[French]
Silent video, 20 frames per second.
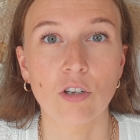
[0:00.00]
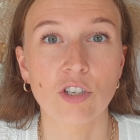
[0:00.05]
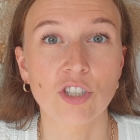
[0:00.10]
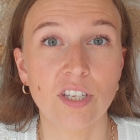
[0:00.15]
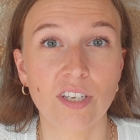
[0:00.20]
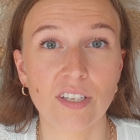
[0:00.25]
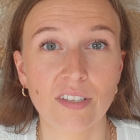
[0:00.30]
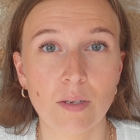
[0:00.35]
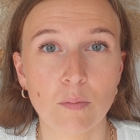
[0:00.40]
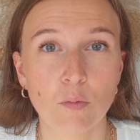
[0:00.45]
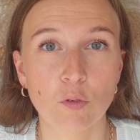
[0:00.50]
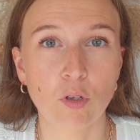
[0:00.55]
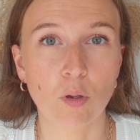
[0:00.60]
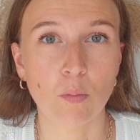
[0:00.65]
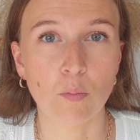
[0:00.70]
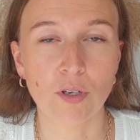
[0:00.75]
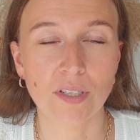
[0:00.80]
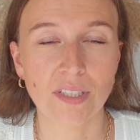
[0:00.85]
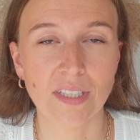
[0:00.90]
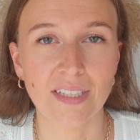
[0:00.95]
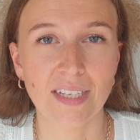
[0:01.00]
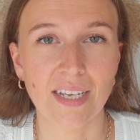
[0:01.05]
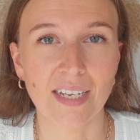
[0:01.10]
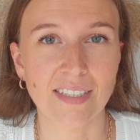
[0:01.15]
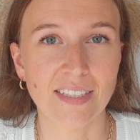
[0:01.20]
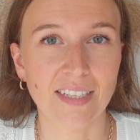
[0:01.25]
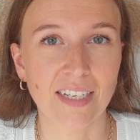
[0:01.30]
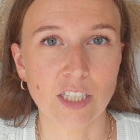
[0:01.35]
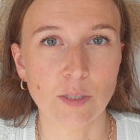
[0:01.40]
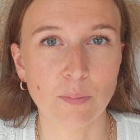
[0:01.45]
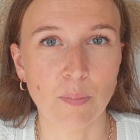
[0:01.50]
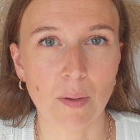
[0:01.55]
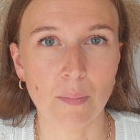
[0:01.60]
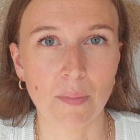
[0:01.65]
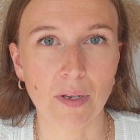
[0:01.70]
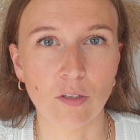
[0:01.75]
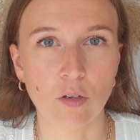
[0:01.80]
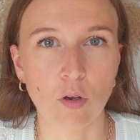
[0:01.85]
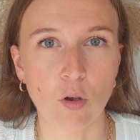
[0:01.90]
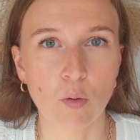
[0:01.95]
Quand j'ai quitté mon emploi, c'était un stress
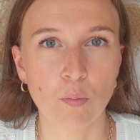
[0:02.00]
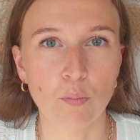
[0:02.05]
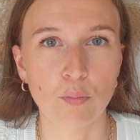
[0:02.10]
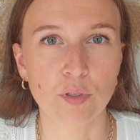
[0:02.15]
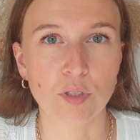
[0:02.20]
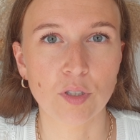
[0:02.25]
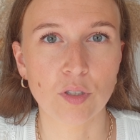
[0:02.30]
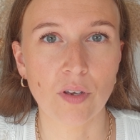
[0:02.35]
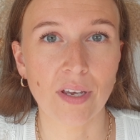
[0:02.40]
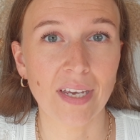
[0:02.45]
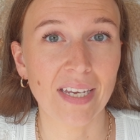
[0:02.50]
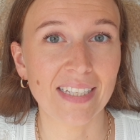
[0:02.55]
permanent puisque